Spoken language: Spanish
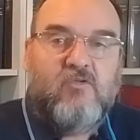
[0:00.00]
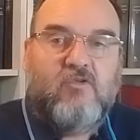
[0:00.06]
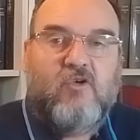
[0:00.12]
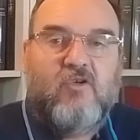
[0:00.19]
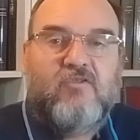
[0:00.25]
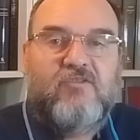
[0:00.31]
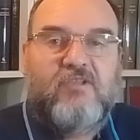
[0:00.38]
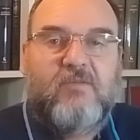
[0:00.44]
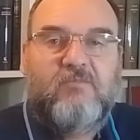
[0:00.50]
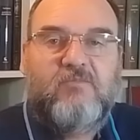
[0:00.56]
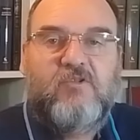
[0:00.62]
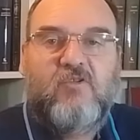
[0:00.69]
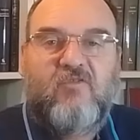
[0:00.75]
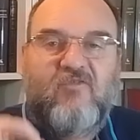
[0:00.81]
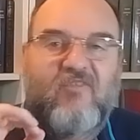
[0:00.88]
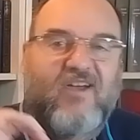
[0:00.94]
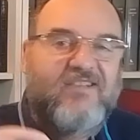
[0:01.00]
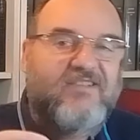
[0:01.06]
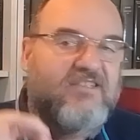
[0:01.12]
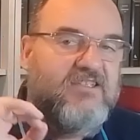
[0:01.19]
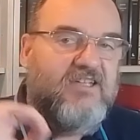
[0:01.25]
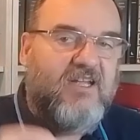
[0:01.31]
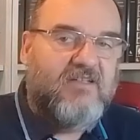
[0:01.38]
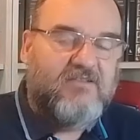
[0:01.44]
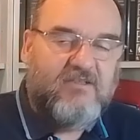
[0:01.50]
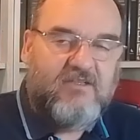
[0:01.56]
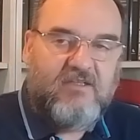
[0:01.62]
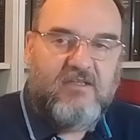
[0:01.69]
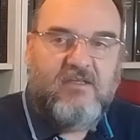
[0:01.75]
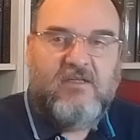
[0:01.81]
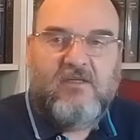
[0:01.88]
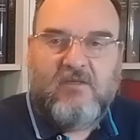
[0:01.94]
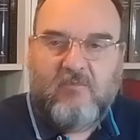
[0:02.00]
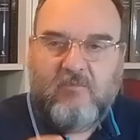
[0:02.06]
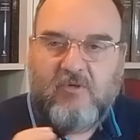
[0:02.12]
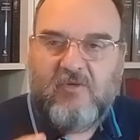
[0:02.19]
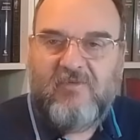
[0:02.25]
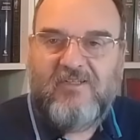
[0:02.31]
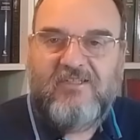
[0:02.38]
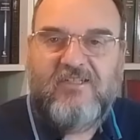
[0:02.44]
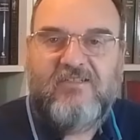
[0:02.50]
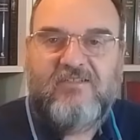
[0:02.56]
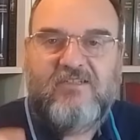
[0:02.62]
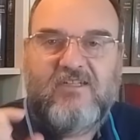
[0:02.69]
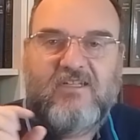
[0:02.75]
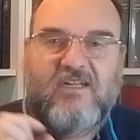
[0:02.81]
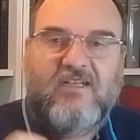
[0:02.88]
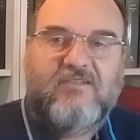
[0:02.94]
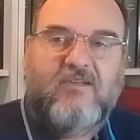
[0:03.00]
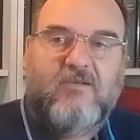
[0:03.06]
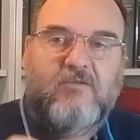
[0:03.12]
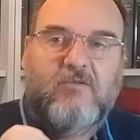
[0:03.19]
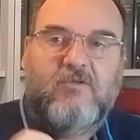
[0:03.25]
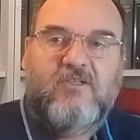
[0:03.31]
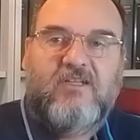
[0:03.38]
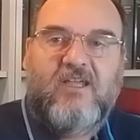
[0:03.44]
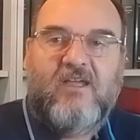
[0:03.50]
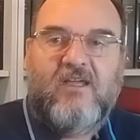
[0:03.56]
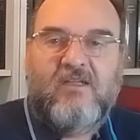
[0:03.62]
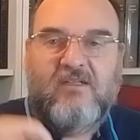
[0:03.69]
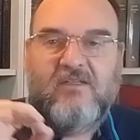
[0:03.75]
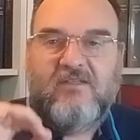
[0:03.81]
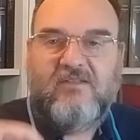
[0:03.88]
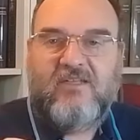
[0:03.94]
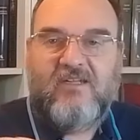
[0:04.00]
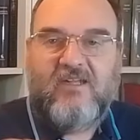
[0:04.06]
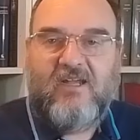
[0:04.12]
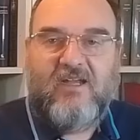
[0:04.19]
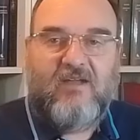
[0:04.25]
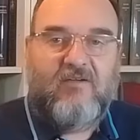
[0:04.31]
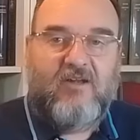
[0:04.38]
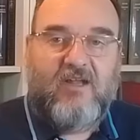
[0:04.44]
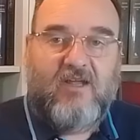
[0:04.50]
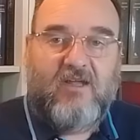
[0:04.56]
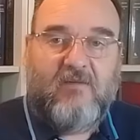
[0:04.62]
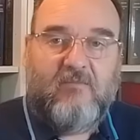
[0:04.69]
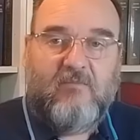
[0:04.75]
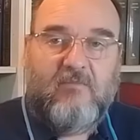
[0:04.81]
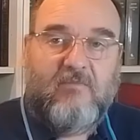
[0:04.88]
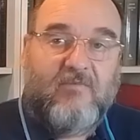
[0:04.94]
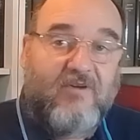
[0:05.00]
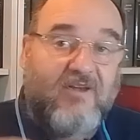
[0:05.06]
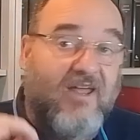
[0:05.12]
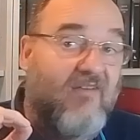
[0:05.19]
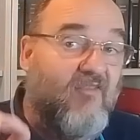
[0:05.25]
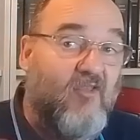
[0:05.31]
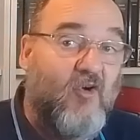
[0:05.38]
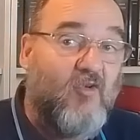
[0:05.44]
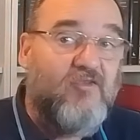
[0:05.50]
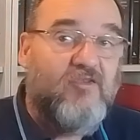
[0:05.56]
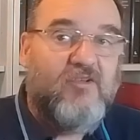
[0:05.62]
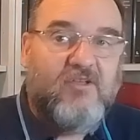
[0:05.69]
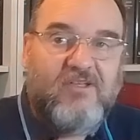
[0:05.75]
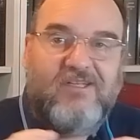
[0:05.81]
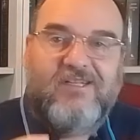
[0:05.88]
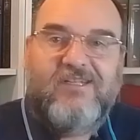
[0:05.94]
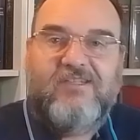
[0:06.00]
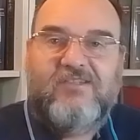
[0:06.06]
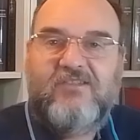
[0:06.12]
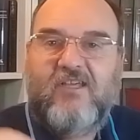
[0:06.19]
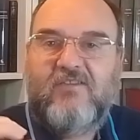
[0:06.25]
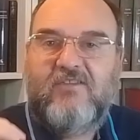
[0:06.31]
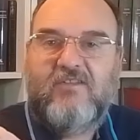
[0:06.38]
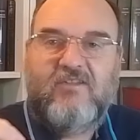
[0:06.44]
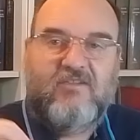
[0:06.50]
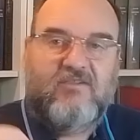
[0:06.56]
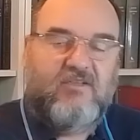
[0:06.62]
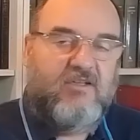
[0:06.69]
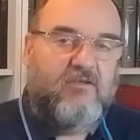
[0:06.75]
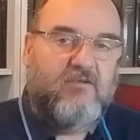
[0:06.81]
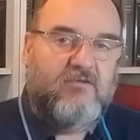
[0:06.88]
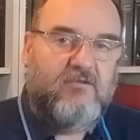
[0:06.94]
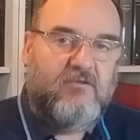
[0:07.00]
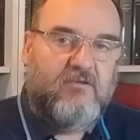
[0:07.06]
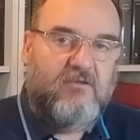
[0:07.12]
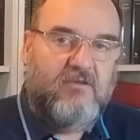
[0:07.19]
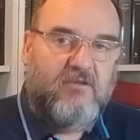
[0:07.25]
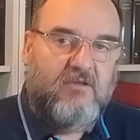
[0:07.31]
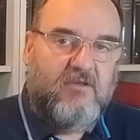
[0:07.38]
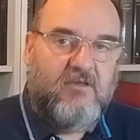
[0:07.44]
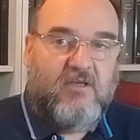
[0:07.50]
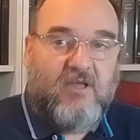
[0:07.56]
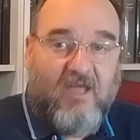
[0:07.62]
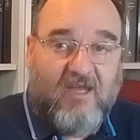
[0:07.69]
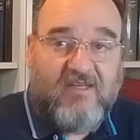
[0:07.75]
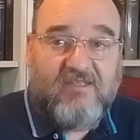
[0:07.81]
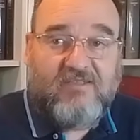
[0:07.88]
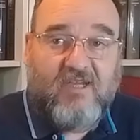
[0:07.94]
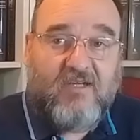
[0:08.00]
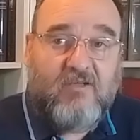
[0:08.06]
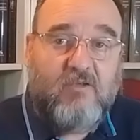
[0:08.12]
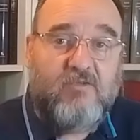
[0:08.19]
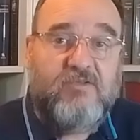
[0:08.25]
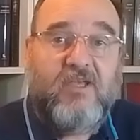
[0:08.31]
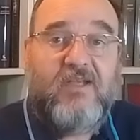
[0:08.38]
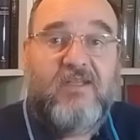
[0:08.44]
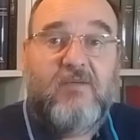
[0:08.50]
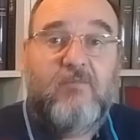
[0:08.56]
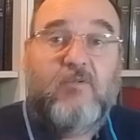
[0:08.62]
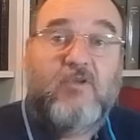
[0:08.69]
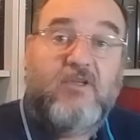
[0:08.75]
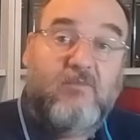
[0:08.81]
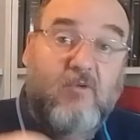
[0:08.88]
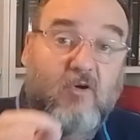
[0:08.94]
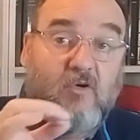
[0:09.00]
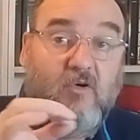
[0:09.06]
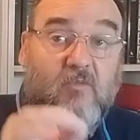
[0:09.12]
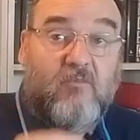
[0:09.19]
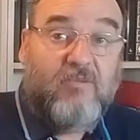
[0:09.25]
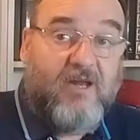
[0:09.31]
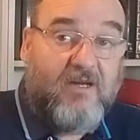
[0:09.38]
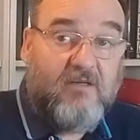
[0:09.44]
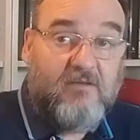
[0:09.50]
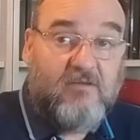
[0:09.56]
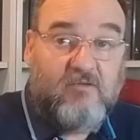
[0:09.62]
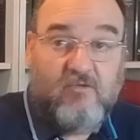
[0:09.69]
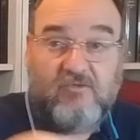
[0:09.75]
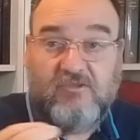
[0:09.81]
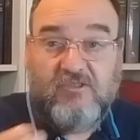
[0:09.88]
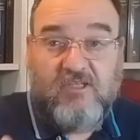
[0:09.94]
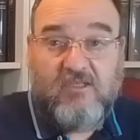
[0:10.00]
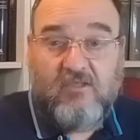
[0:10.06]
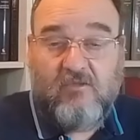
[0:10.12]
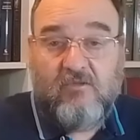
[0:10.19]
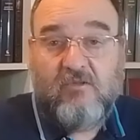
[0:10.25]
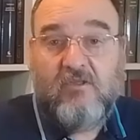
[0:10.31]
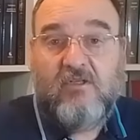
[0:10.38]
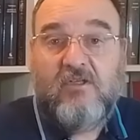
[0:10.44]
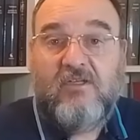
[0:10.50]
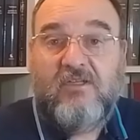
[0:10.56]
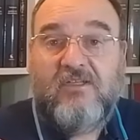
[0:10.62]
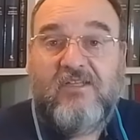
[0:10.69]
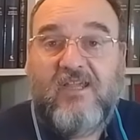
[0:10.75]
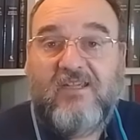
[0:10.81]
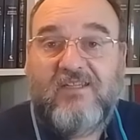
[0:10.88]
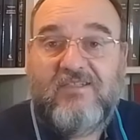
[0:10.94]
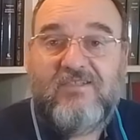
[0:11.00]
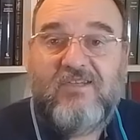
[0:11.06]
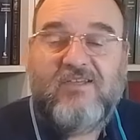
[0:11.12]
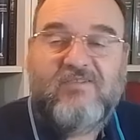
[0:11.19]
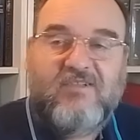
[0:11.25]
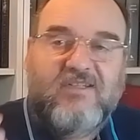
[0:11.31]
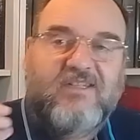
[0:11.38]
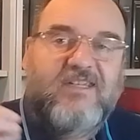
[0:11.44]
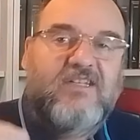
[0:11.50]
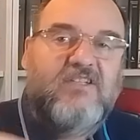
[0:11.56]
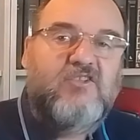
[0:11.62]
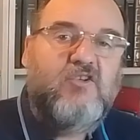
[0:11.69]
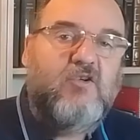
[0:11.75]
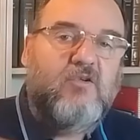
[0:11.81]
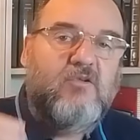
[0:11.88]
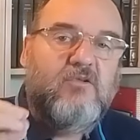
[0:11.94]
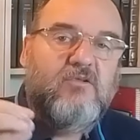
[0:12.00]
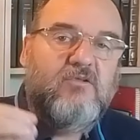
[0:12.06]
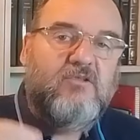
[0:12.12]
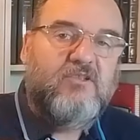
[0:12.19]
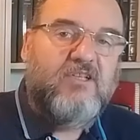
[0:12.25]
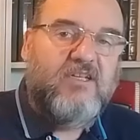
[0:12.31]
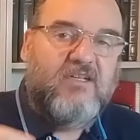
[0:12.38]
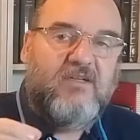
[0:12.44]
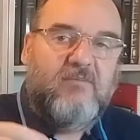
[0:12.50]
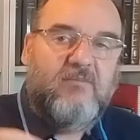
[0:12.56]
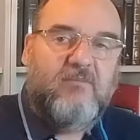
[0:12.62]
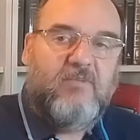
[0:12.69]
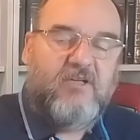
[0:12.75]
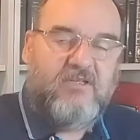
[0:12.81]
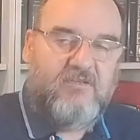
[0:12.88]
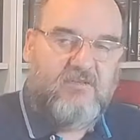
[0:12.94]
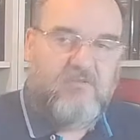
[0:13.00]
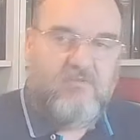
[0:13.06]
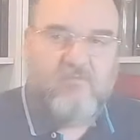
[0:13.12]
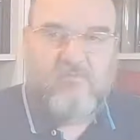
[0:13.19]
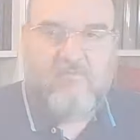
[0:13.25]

un concepto fascinante proveniente de la sabiduría de la Kabbalah, las dos listas de deseos, aquellas cosas que podemos comprar con dinero y aquellas que no tienen precio.